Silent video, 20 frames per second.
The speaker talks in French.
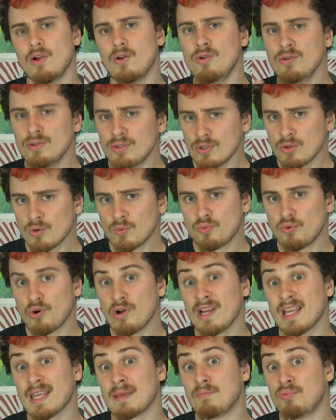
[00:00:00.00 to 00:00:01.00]
Le second
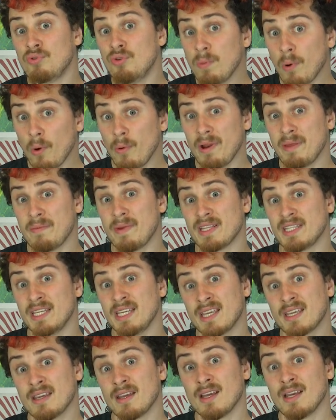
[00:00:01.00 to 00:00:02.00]
point est plus
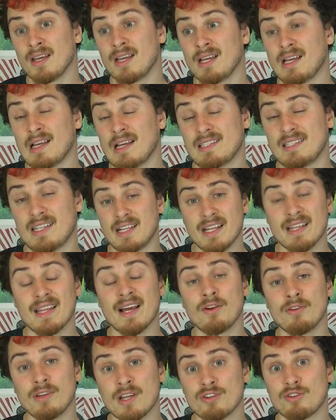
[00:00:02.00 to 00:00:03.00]
problématique, c'est
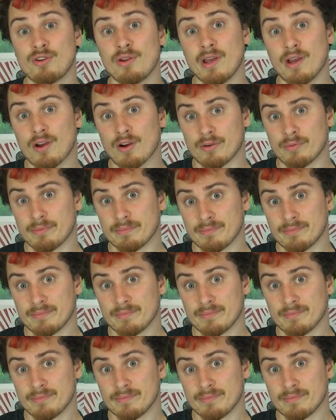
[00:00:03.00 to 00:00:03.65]
l'étalonnage de l'écran.